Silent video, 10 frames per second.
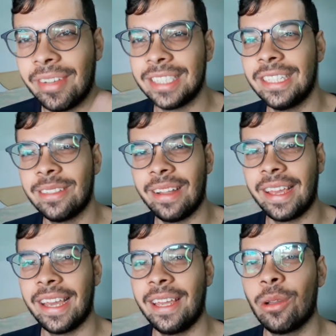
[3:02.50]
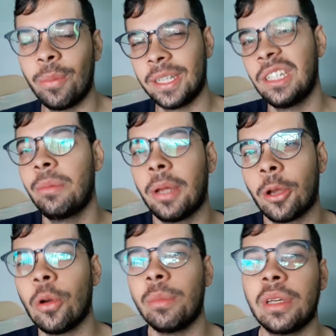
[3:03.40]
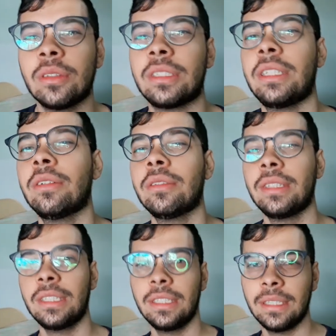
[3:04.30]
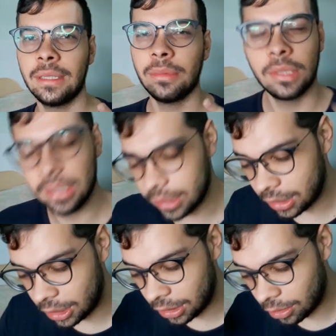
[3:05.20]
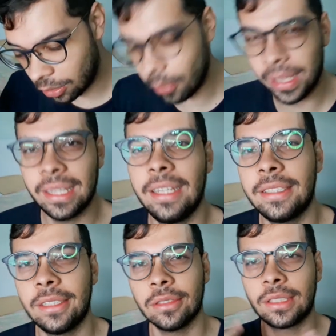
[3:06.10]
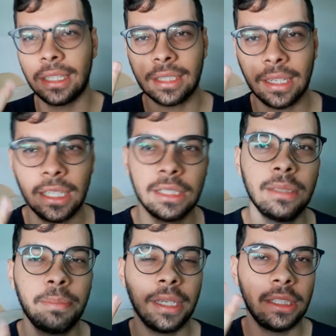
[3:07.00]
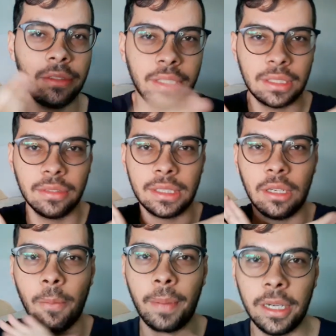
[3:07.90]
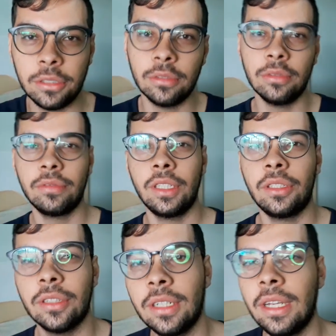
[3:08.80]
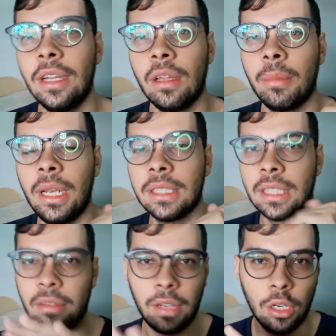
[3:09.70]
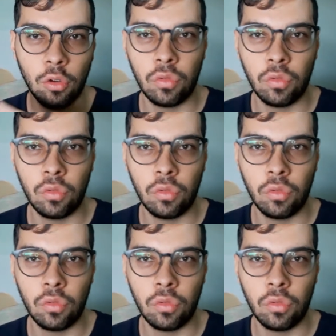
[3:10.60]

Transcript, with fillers: Mas deixa o like aí, compartilha para algum amigo seu e comenta aí seus três canais imperdíveis, que você não perde um vídeo. Beleza? Valeu,